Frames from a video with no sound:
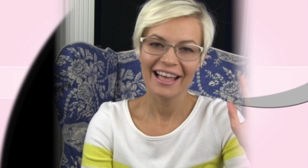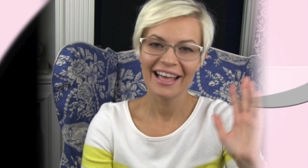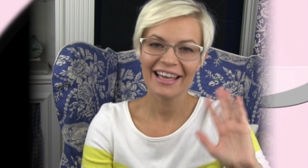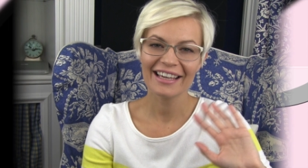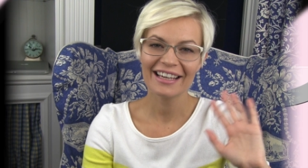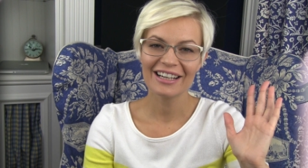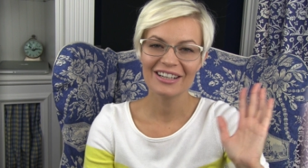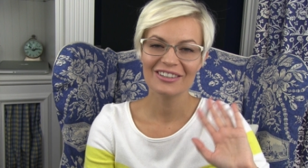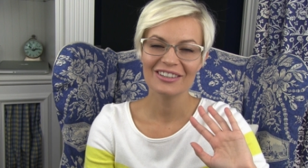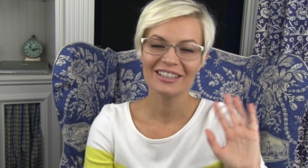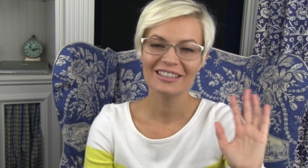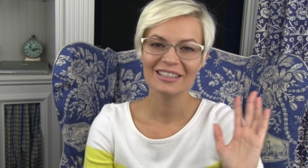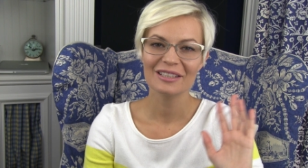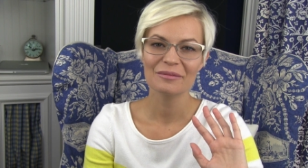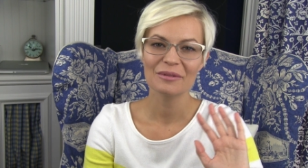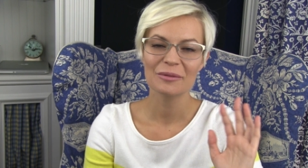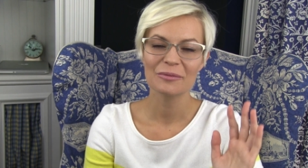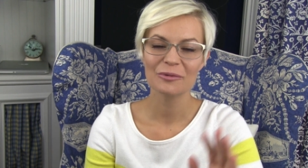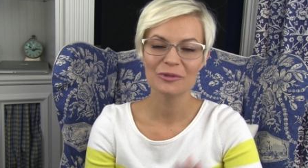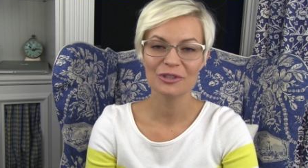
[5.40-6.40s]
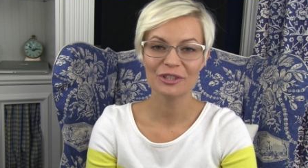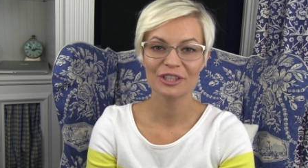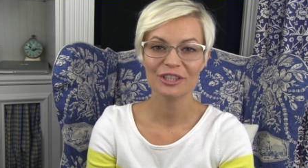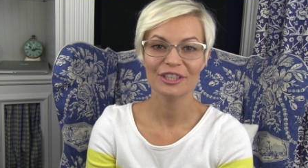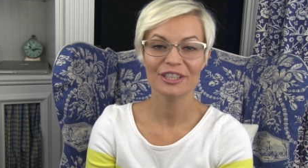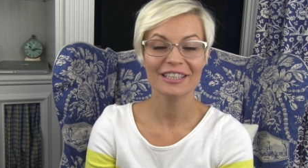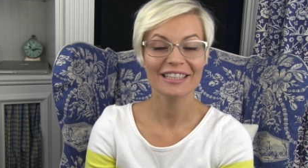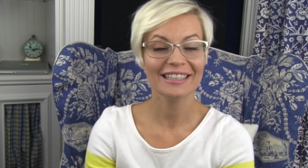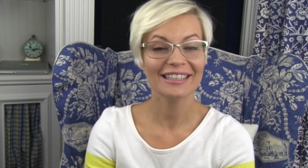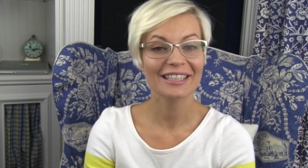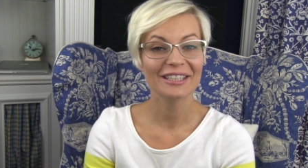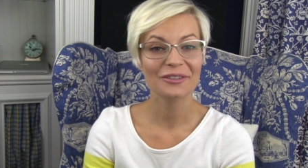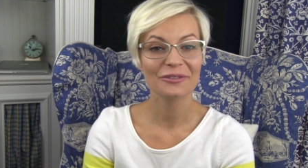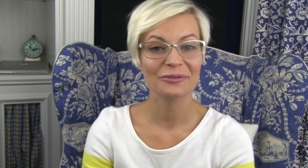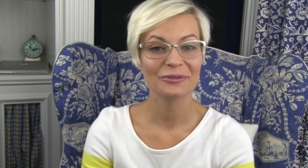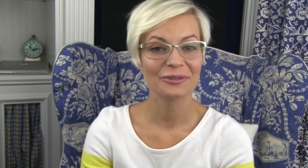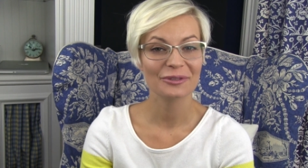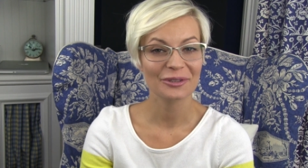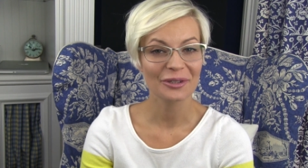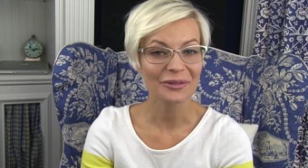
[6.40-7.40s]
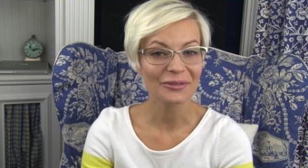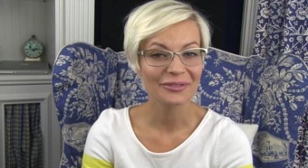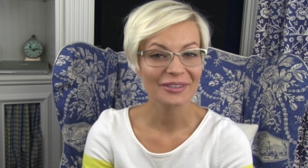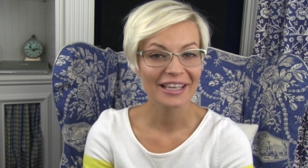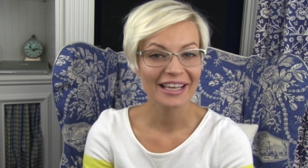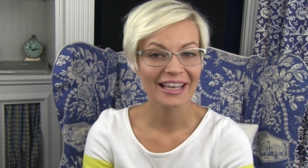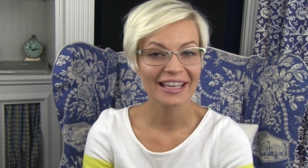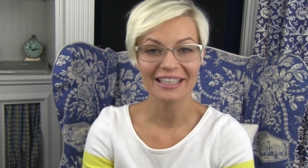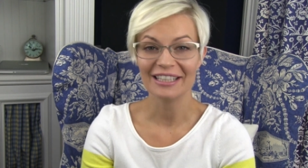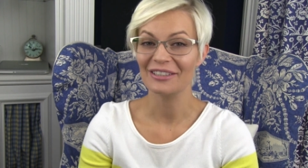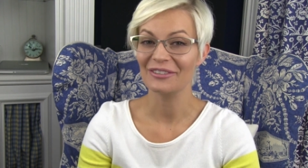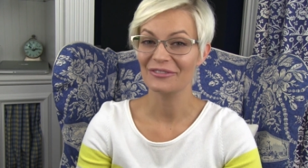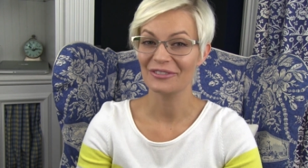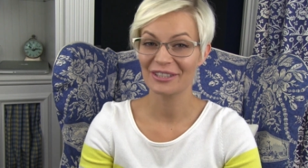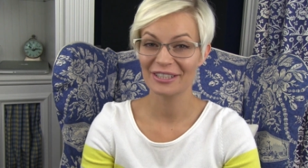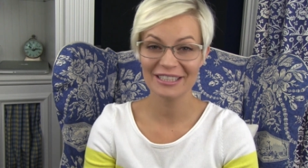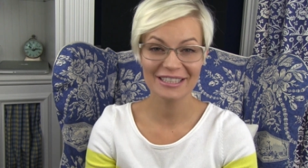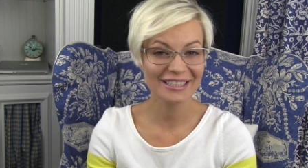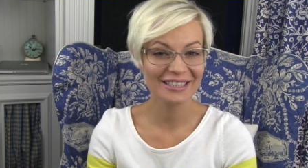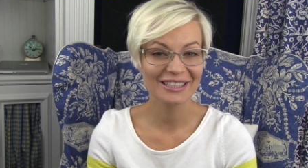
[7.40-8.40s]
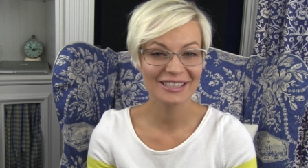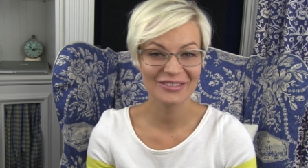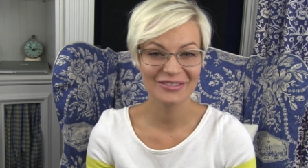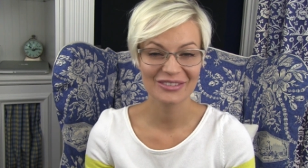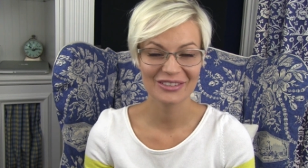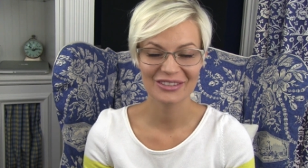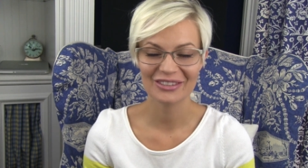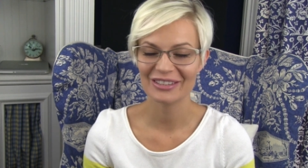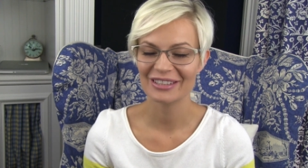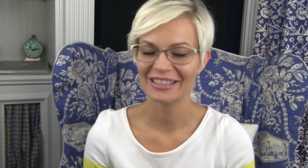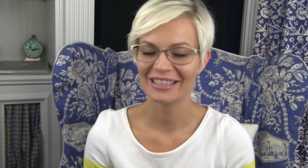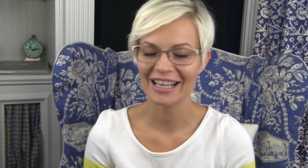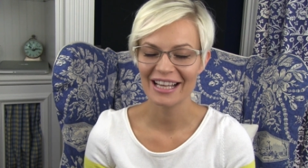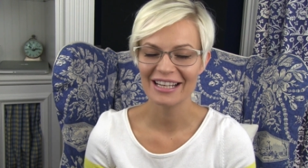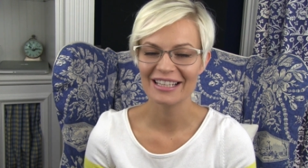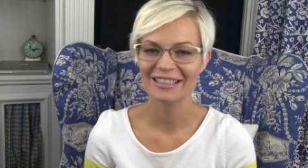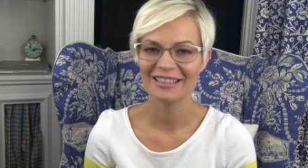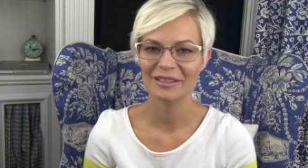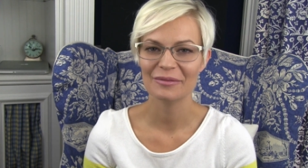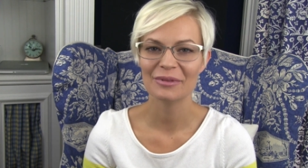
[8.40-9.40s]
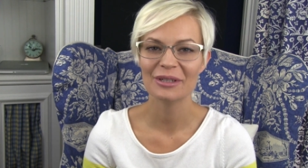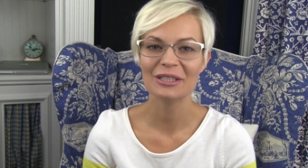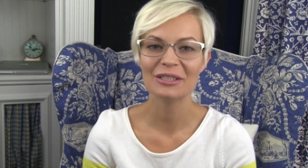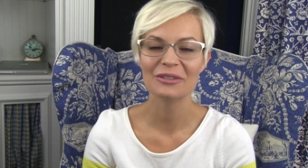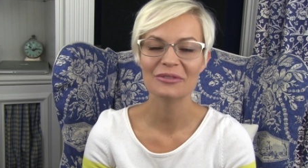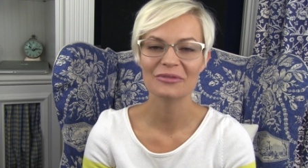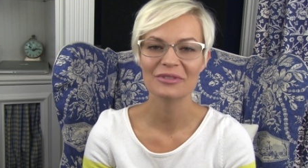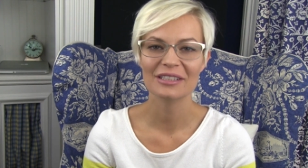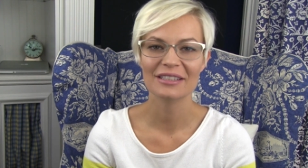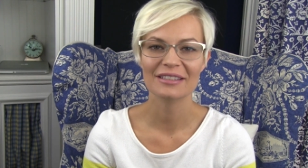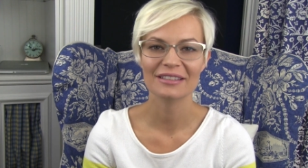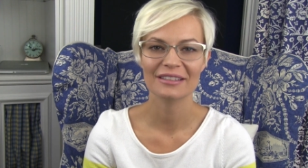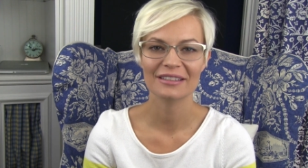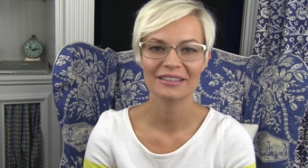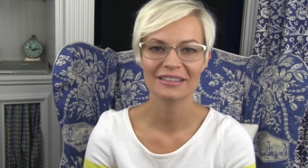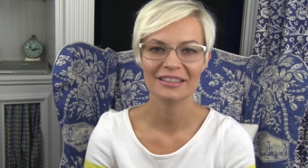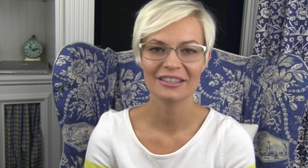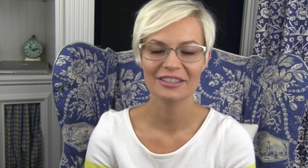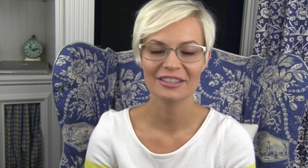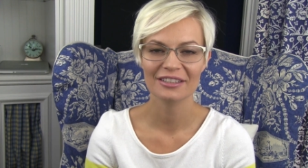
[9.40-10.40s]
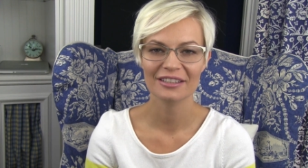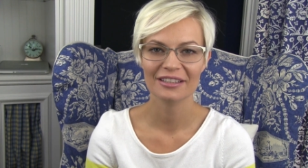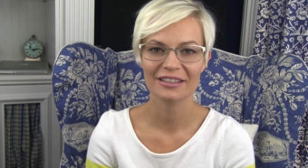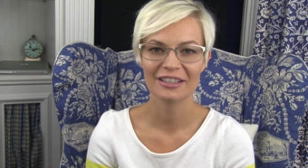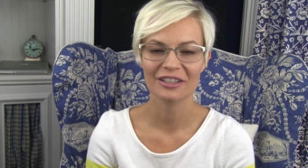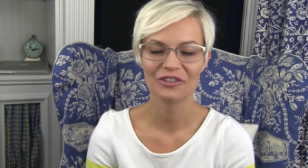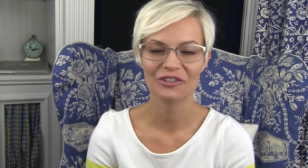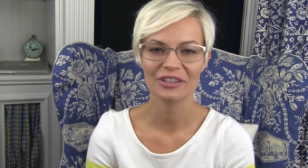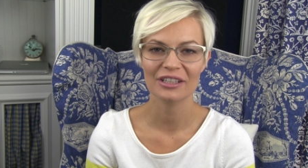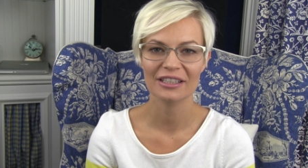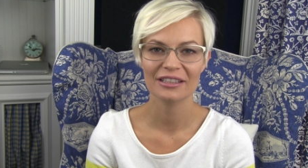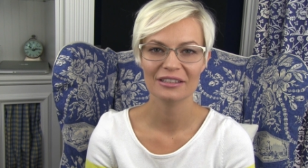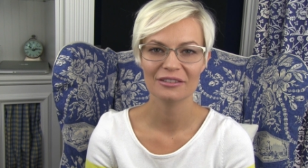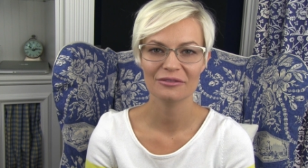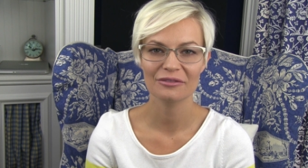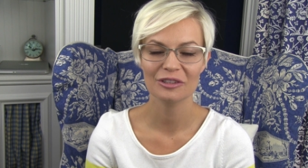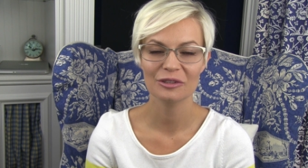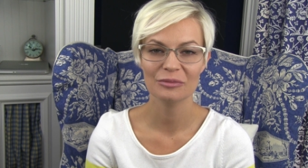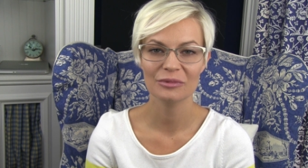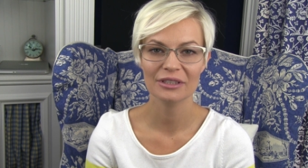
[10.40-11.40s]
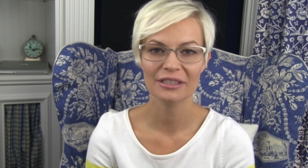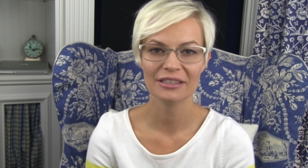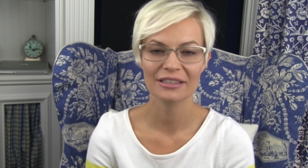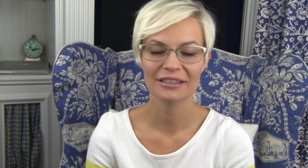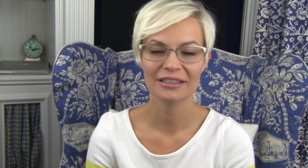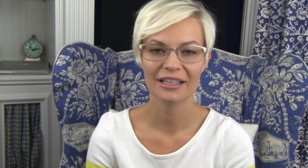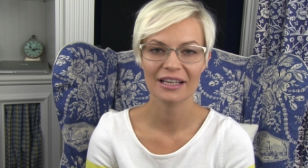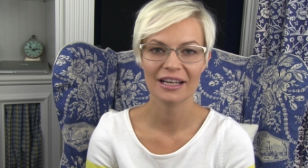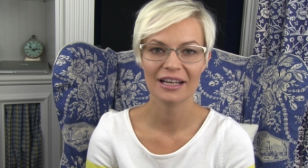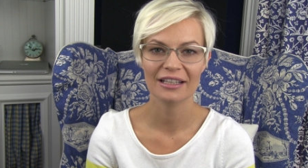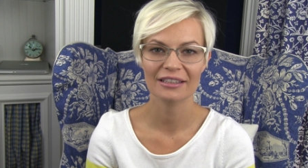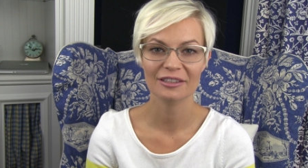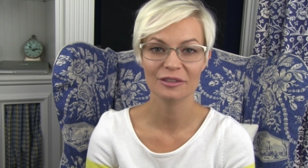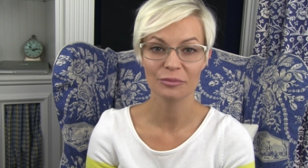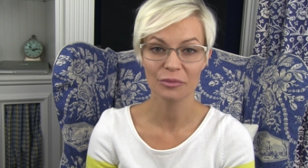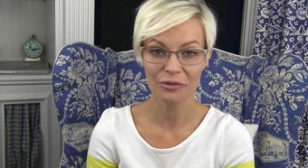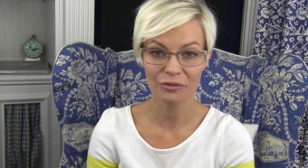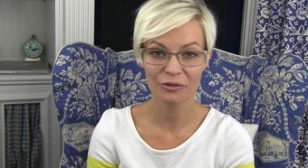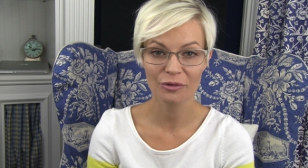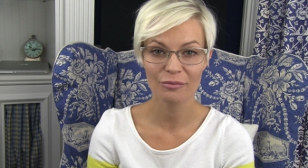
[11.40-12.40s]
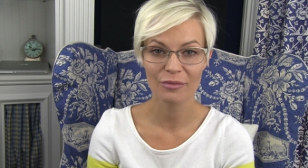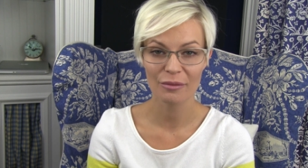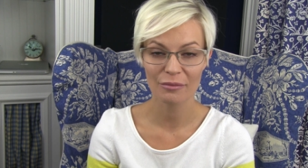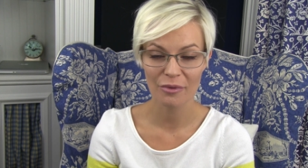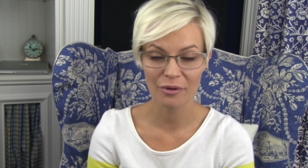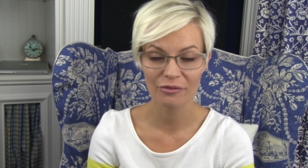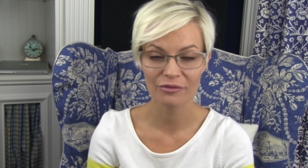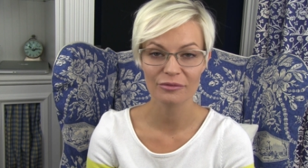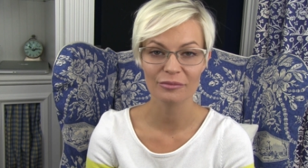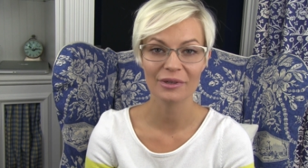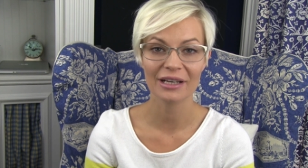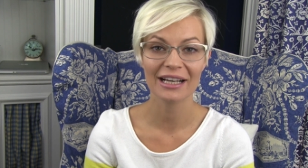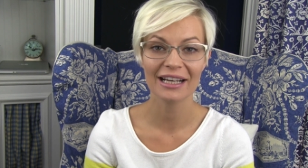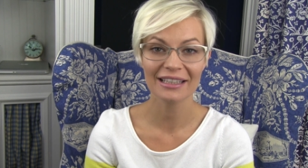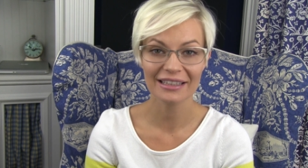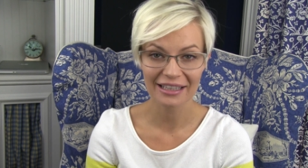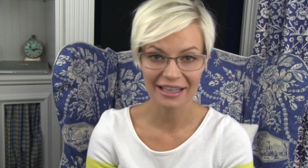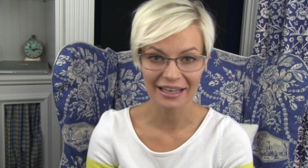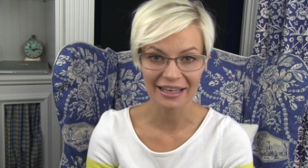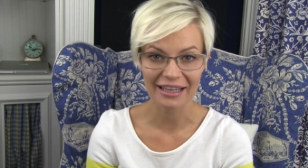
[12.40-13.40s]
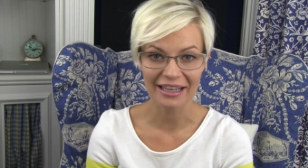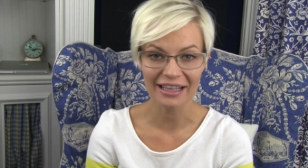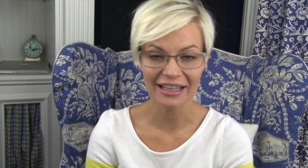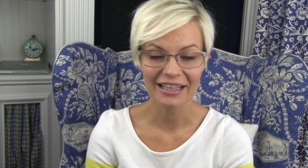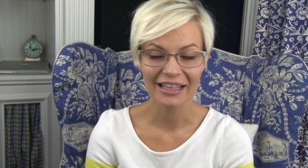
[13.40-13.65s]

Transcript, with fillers: Hejka kochane mamuśki i tatusiowie i wszyscy pozostali. Zapraszam Was serdecznie na kolejny filmik na typowo mamowym kanale.